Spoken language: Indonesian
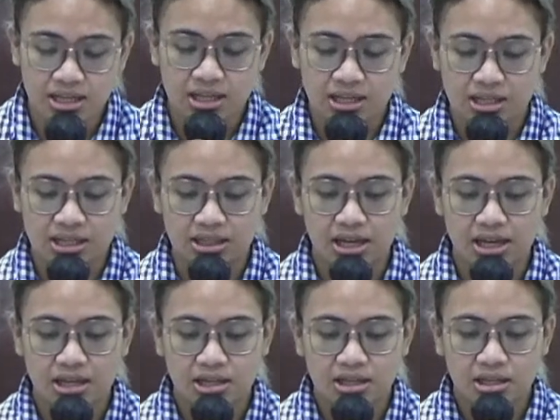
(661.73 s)
kita
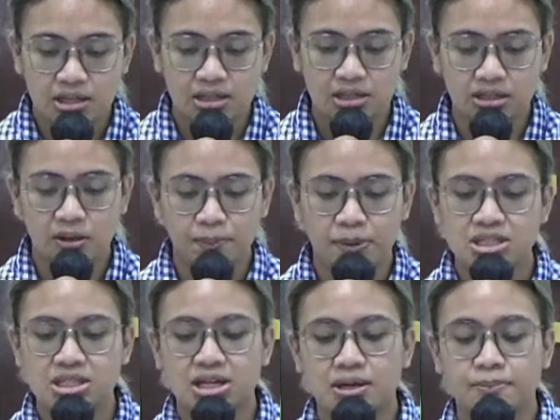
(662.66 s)
uh,
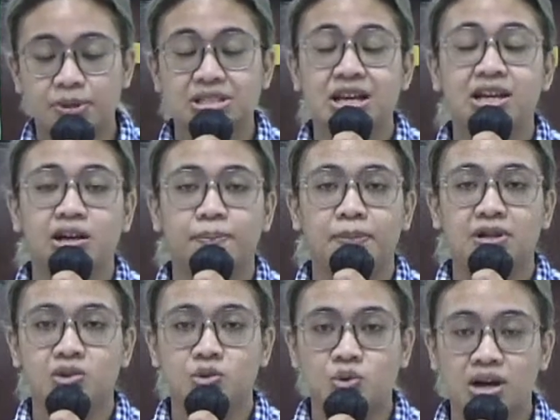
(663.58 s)
keperca percaya kepada
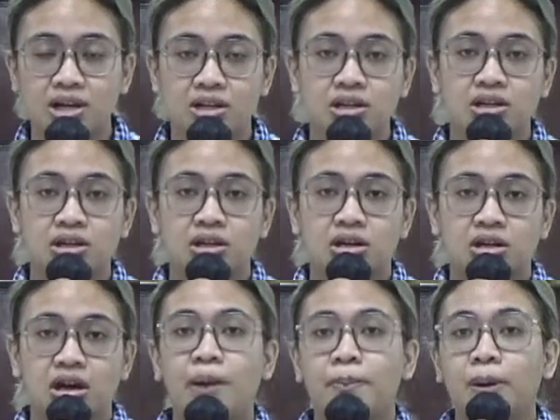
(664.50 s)
Tuhan
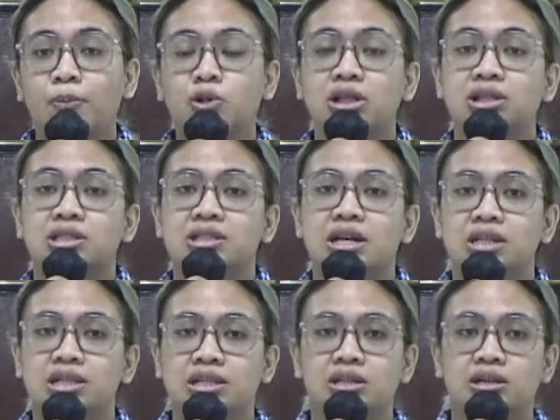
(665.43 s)
apapun yang
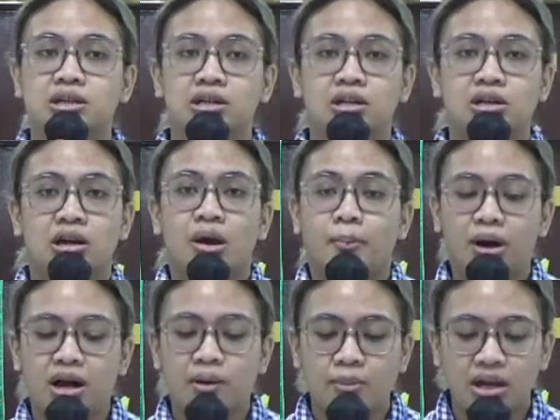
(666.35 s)
terjadi.
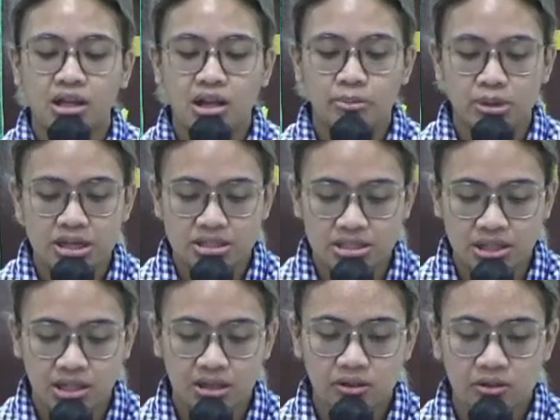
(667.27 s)
Maka marilah
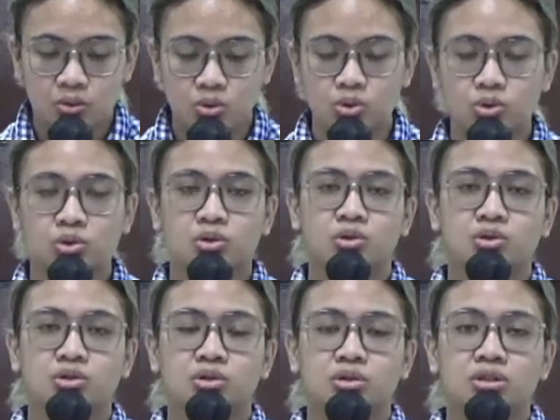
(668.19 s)
belajar untuk
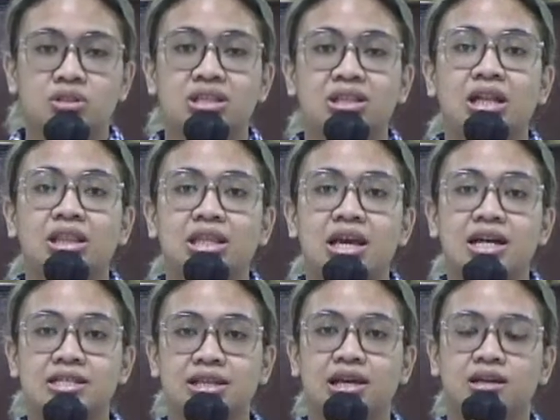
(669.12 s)
senantiasa